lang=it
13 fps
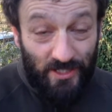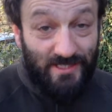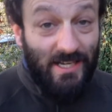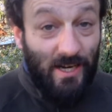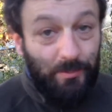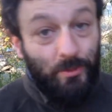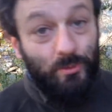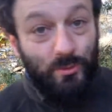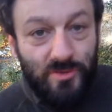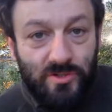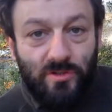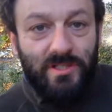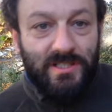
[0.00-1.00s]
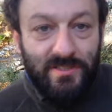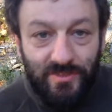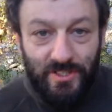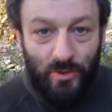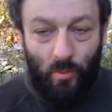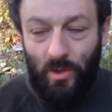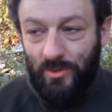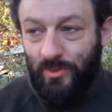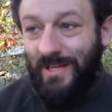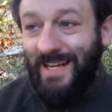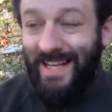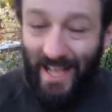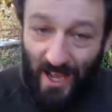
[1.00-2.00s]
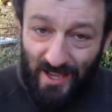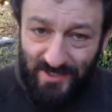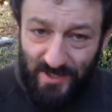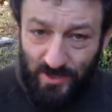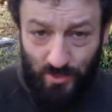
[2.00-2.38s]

e della produzione di vino, quando nelle case,